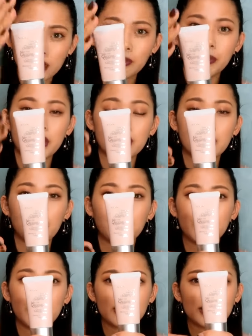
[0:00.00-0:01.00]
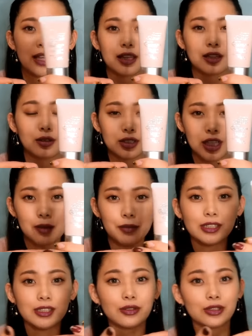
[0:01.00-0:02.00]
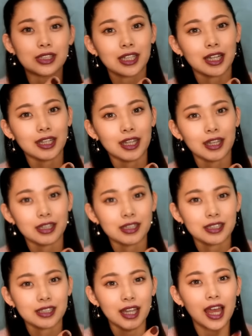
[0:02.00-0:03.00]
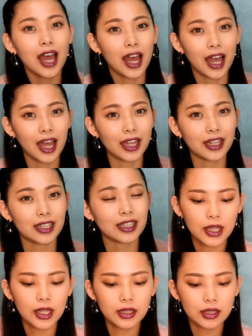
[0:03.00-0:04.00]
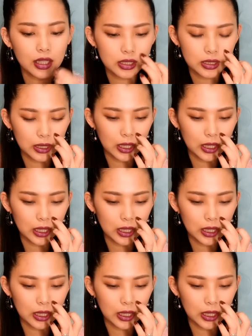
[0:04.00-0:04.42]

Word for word: メイクアップベースでございますこちらですはいで次